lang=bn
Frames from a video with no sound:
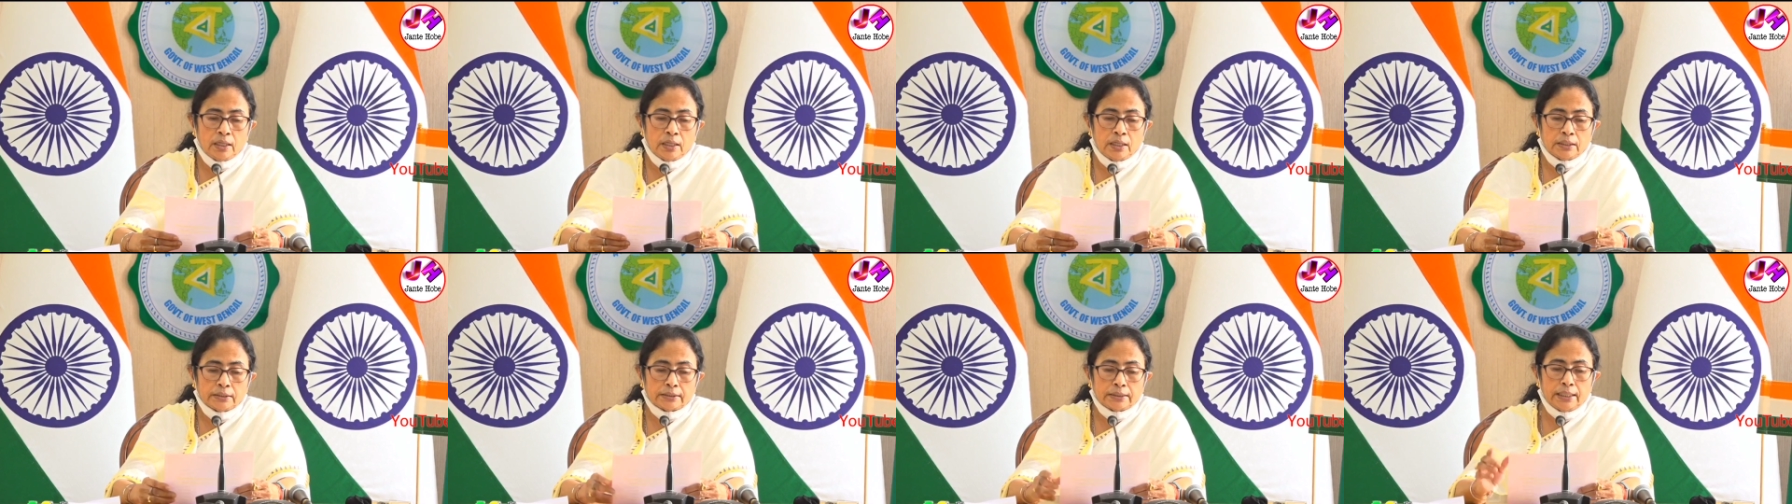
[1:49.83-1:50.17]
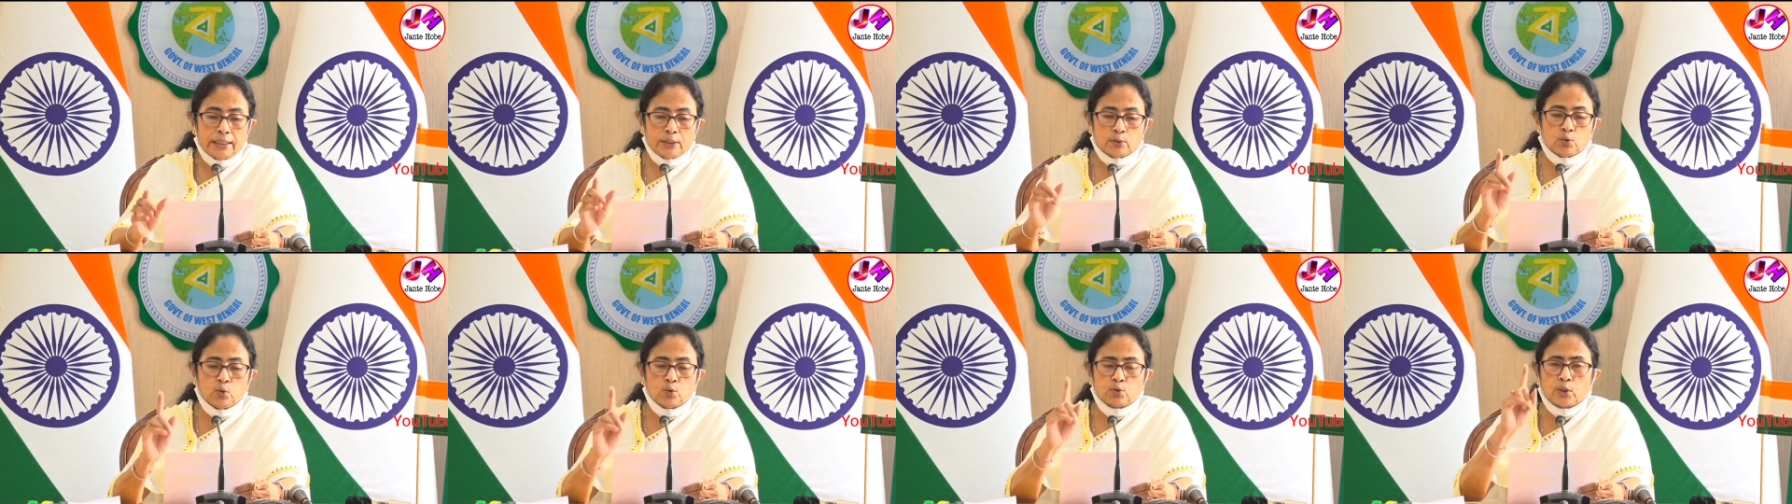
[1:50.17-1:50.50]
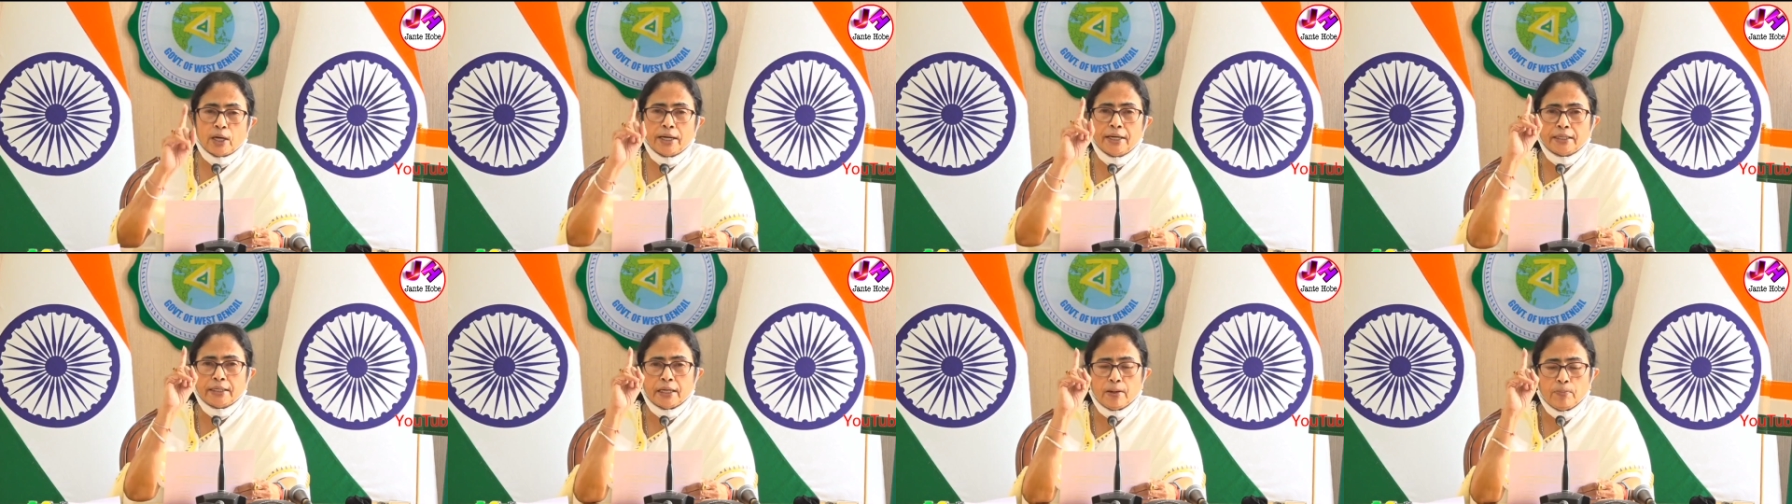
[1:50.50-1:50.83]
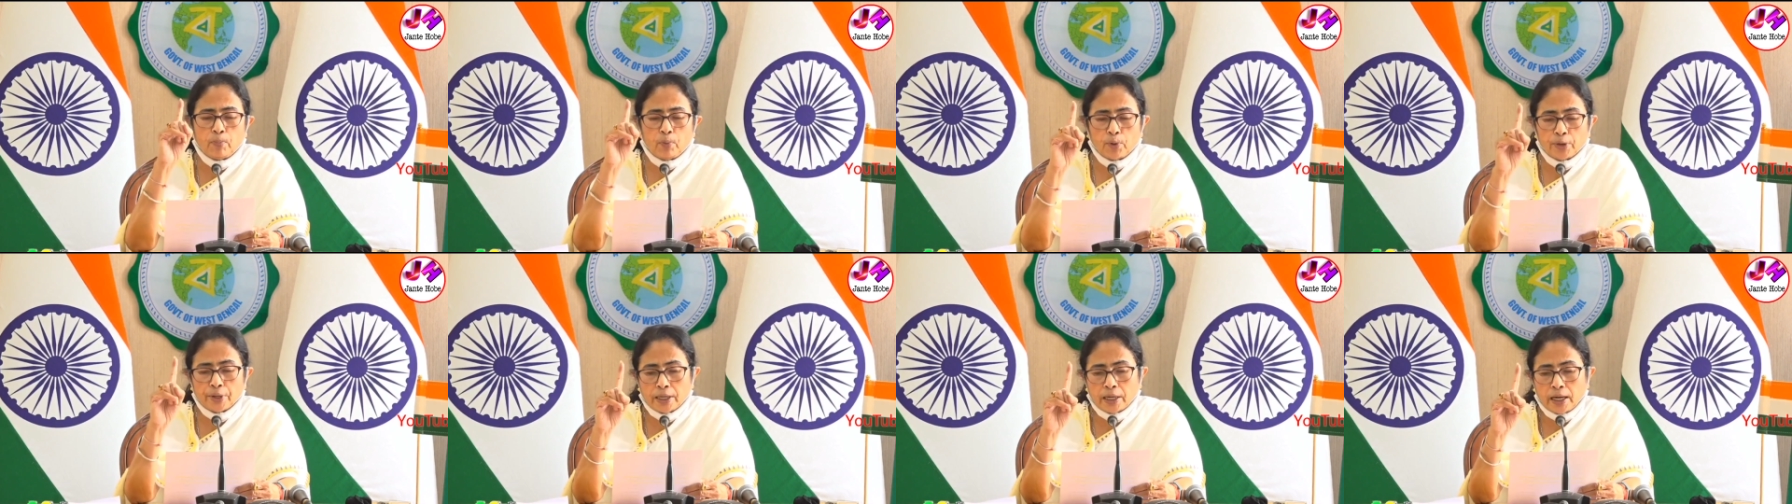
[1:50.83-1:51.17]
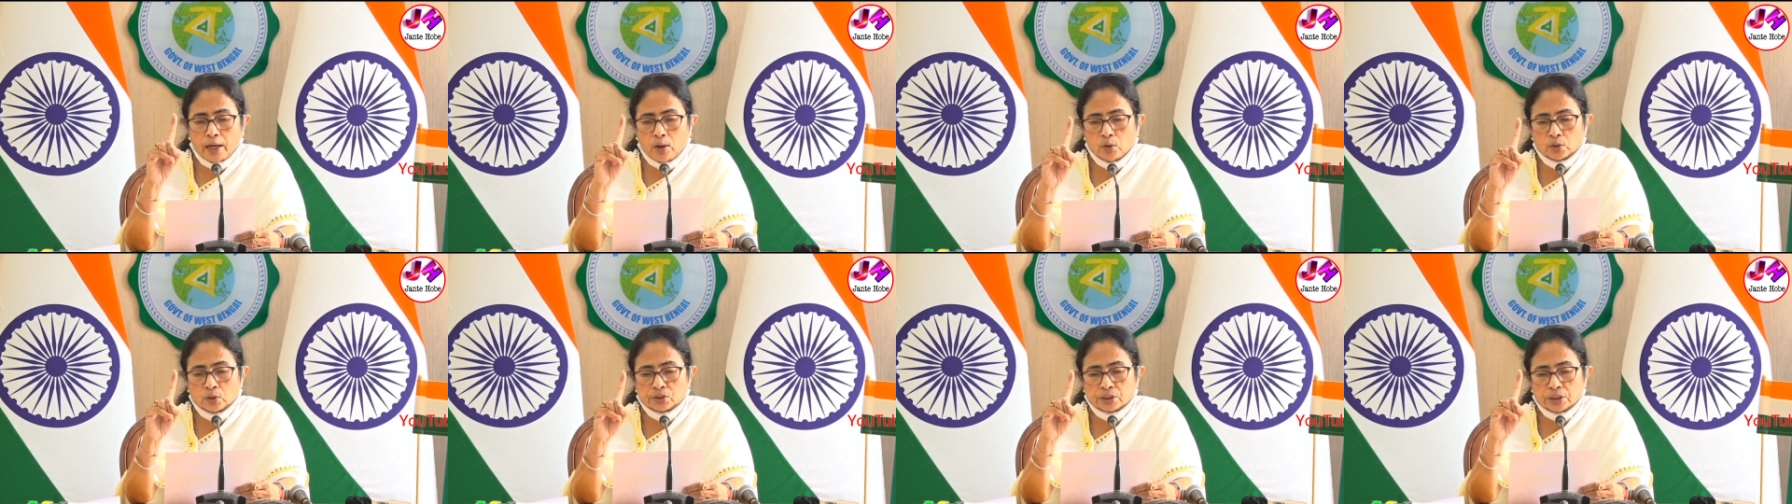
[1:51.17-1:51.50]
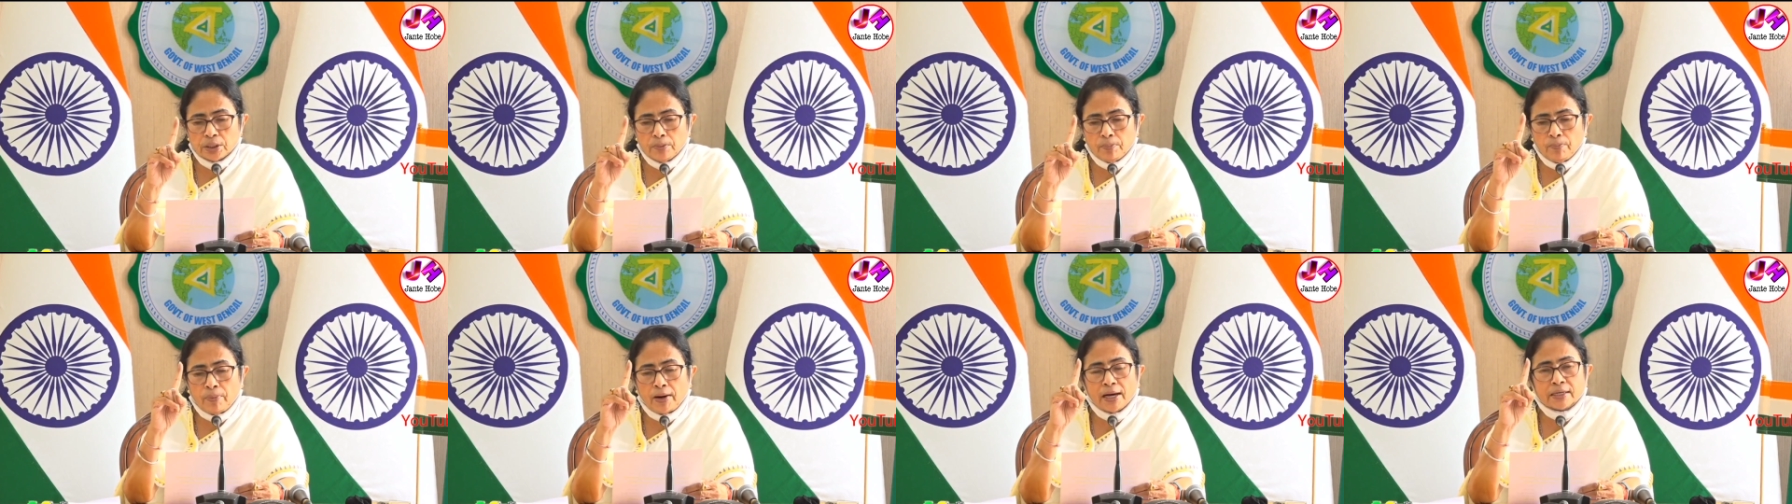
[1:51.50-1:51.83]
তাহলে দু তারিখে পরীক্ষা হচ্ছে
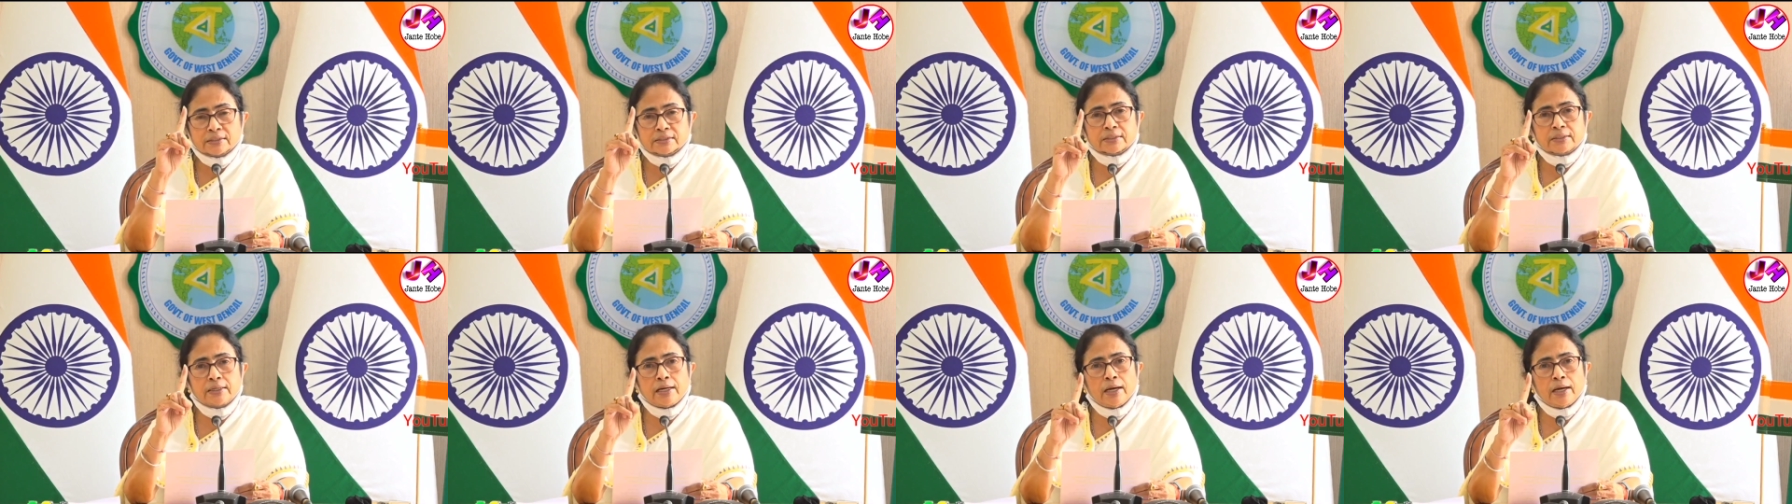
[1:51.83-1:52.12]
ফার্স্ট